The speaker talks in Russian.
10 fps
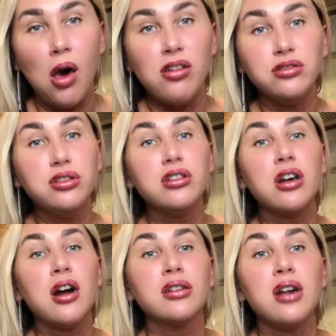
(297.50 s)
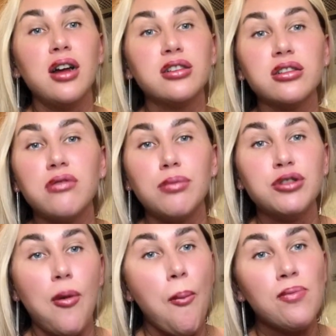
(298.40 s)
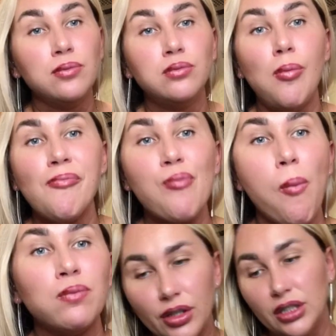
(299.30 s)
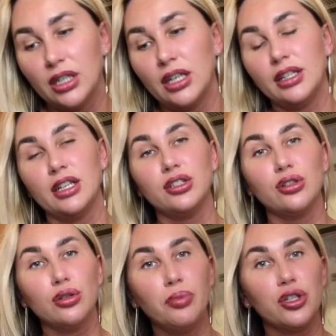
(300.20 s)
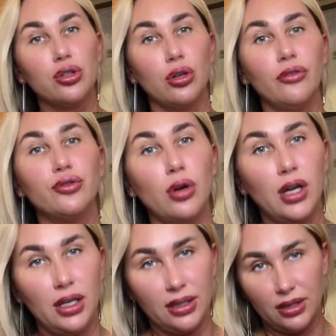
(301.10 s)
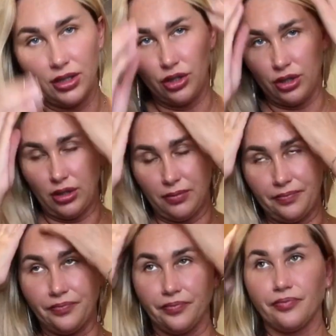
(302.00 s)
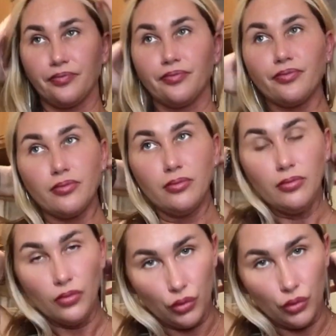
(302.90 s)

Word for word: Не догадаетесь вообще. Догадаетесь, он пошел в туалет, значит, там. Ну,